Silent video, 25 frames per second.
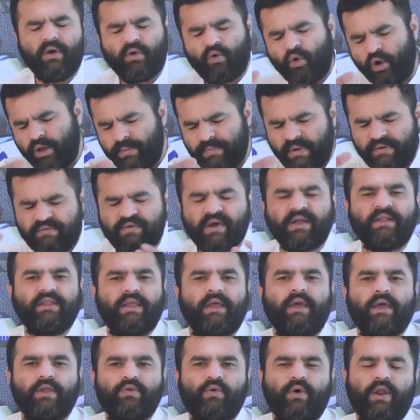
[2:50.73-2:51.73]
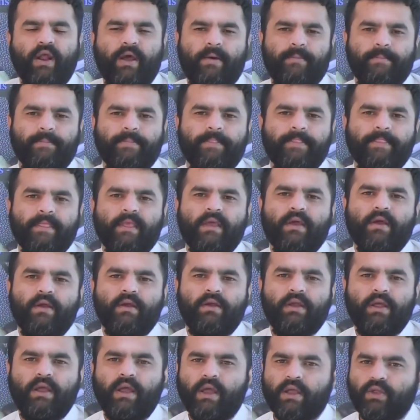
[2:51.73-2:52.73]
कोई भी व्यक्ति के द्वारा
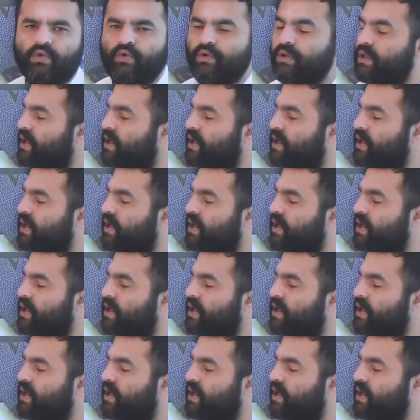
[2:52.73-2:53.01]
ठीक है तो